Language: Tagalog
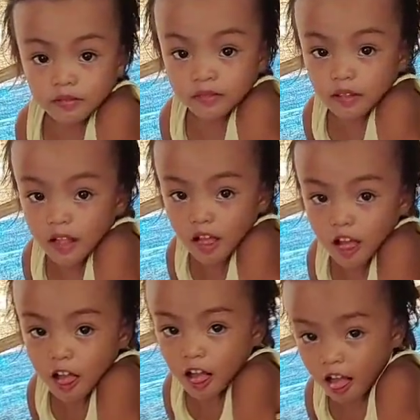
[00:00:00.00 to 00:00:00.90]

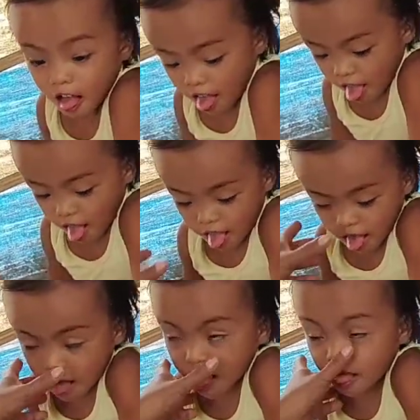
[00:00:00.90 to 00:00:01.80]
oh. Salamat.
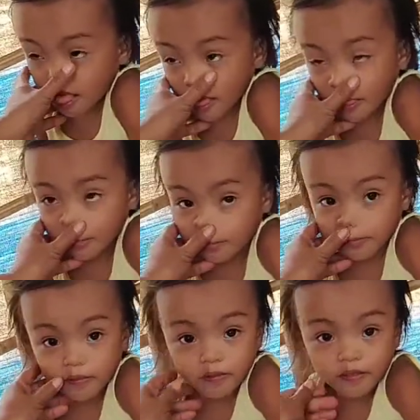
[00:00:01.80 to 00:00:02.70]
Salamat
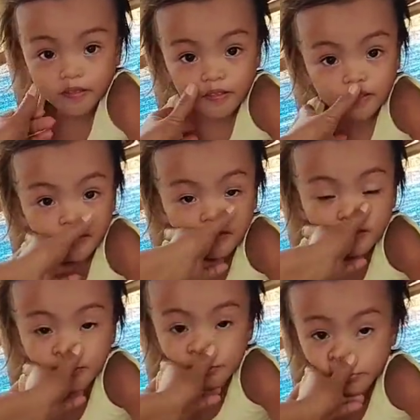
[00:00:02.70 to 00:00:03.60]
sa atong Salamat.
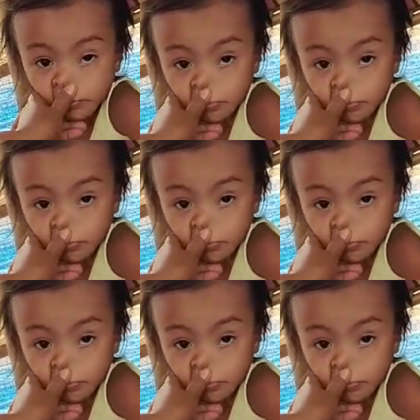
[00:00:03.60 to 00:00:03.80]
sponsor.